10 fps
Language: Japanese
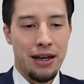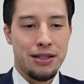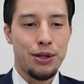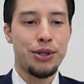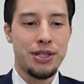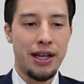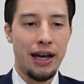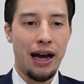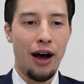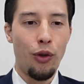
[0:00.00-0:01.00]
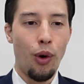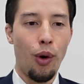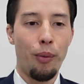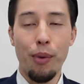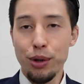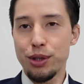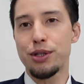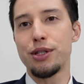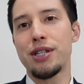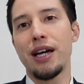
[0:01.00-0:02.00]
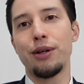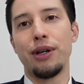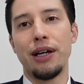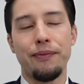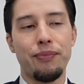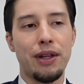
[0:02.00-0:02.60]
そうですね。あの、もう一つ最後に